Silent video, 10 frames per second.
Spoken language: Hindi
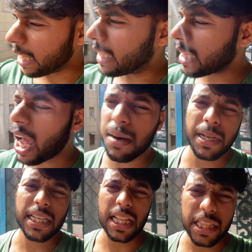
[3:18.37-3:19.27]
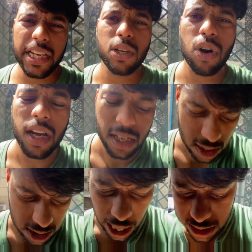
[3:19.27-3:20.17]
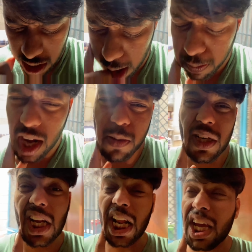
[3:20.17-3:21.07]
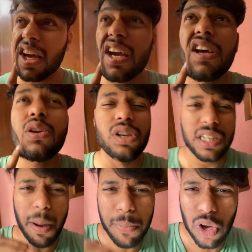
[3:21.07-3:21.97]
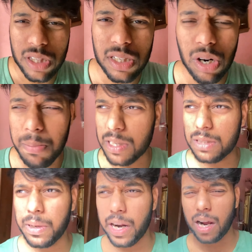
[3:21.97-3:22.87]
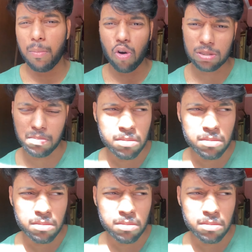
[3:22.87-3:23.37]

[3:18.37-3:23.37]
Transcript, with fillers: नहीं चार बजे जल्दी है थोड़ा साढ़े चार पाँच बजे चलेंगे थोड़ी शाम भी होती है थोड़ा मस्त भी रहेगा मौसम